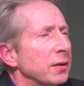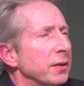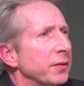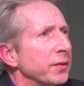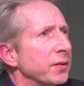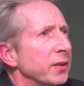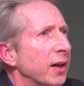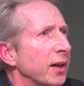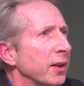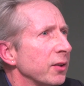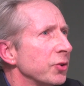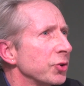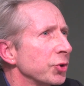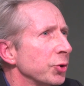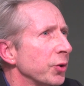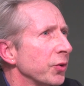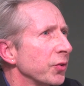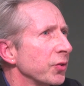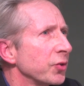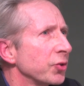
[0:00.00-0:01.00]
des
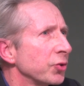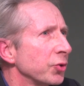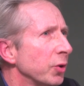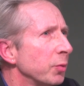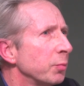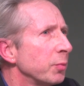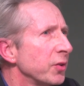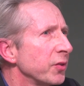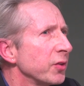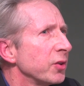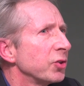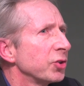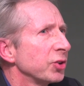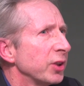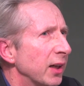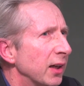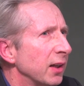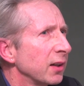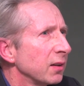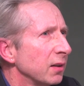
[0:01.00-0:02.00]
Datenschutzes schon ein bisschen
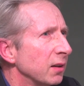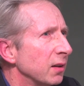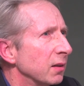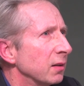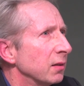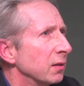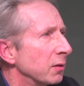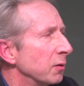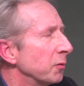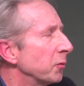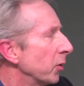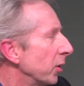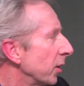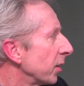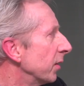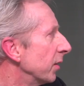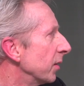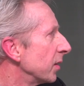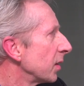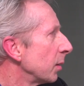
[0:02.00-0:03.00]
stärker äh,
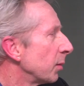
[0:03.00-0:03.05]
geworden ist.